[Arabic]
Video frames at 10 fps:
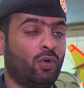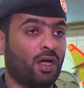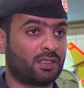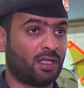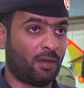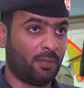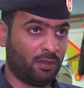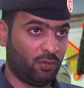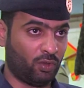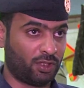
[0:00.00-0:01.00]

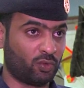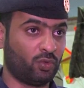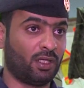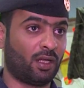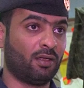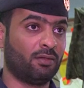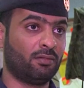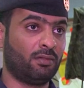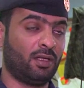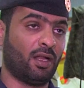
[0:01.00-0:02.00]
واقسامه وتطويره
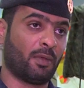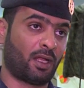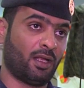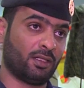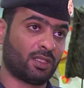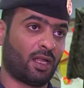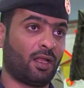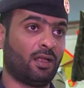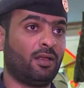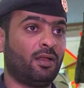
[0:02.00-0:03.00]
الى مرحله ان شاء
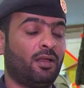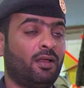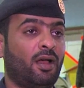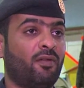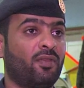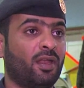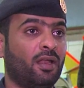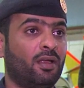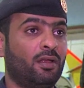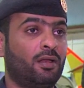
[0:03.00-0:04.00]
الله افضل